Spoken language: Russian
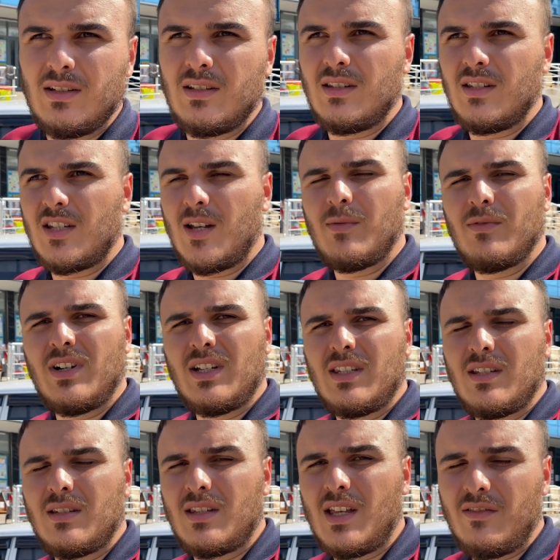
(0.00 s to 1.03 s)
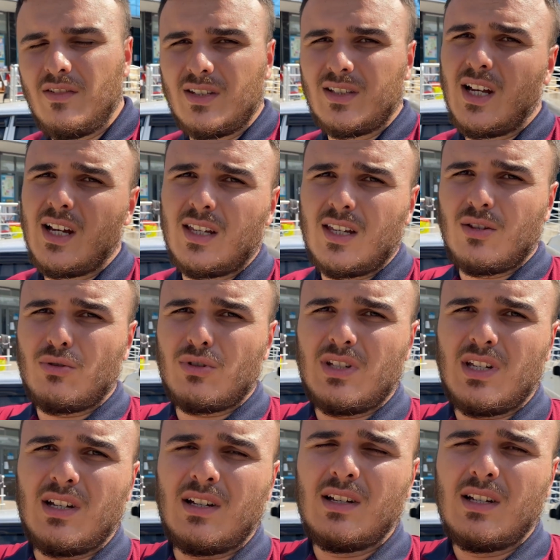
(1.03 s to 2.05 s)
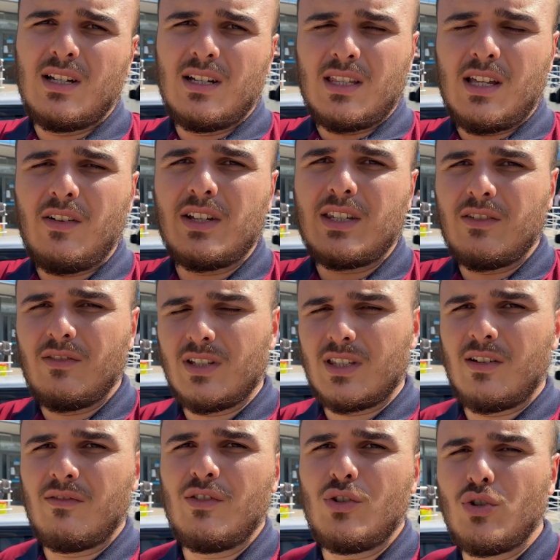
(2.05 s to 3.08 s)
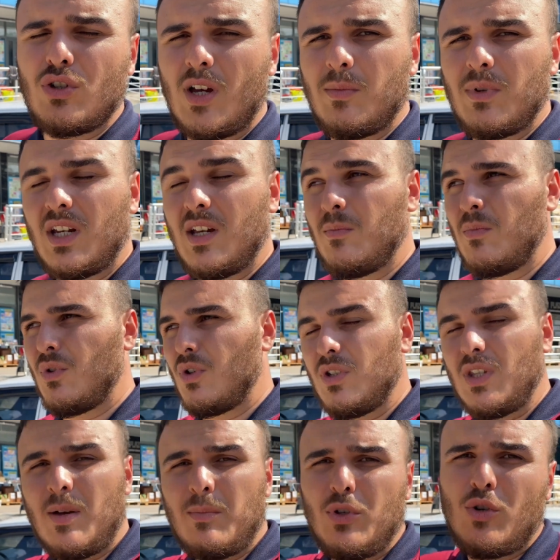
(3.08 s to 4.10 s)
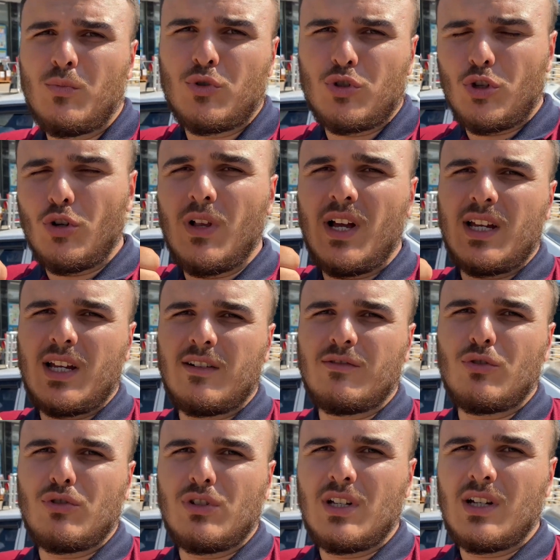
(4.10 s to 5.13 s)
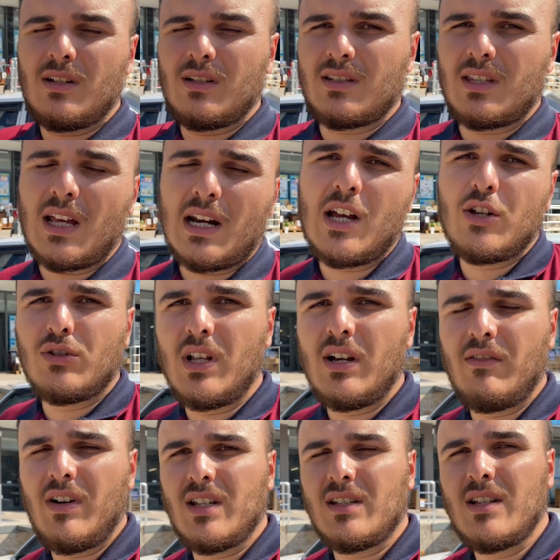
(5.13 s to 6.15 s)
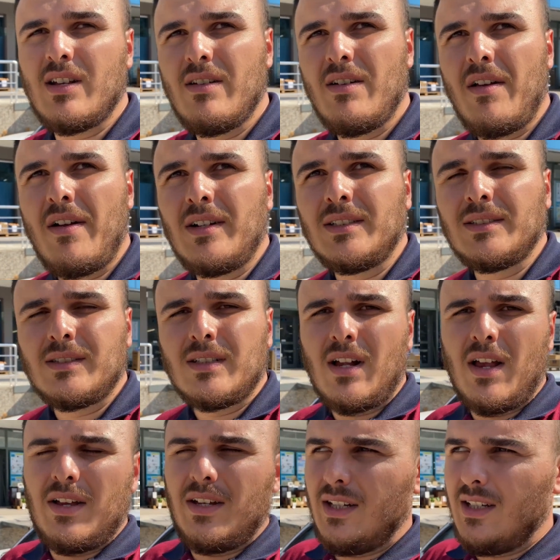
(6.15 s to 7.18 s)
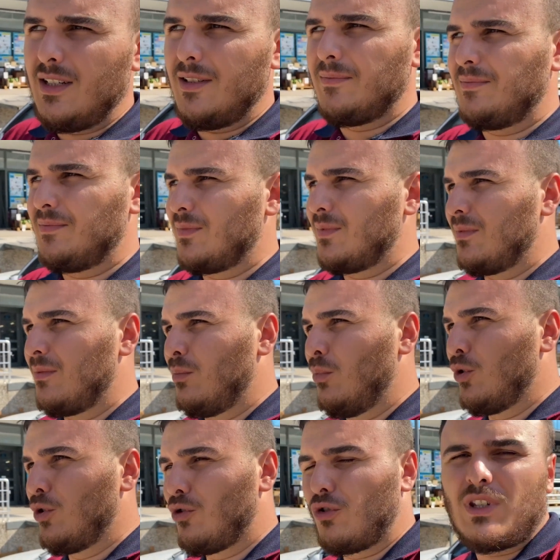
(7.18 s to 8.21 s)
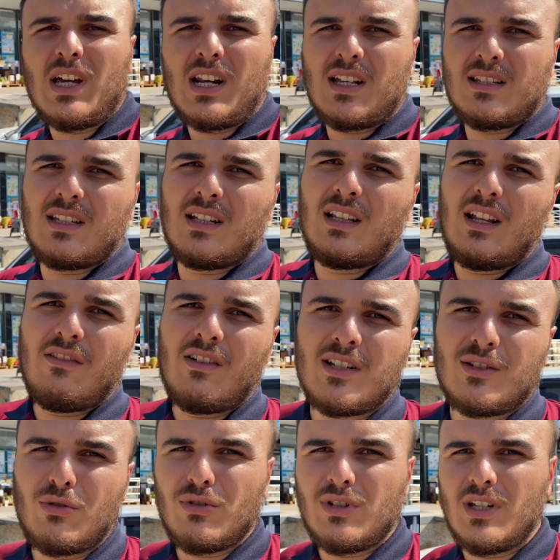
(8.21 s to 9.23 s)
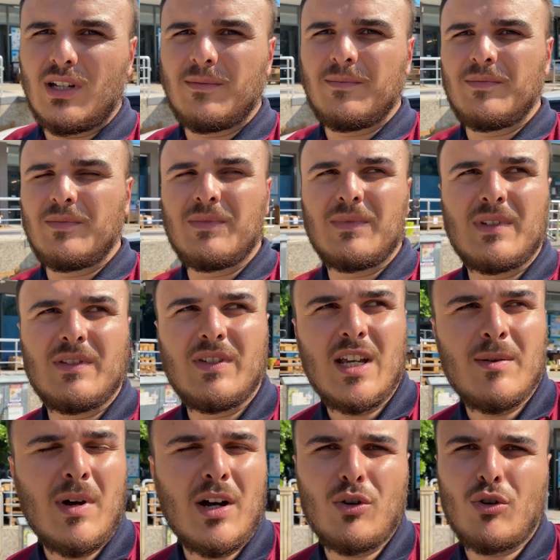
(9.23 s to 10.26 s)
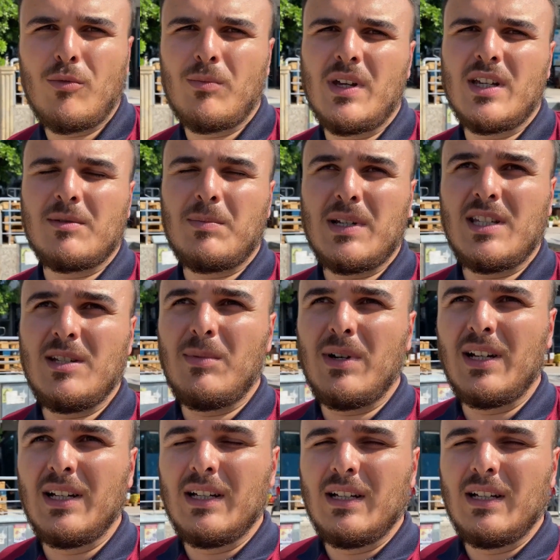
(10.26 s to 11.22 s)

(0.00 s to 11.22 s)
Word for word: Не забывайте ставить лайки, друзья. Давайте в этом видео наберем, наберем 100 лайков, друзья. Стараюсь для вас. И буду стараться для вас, друзья. Всем огромное спасибо.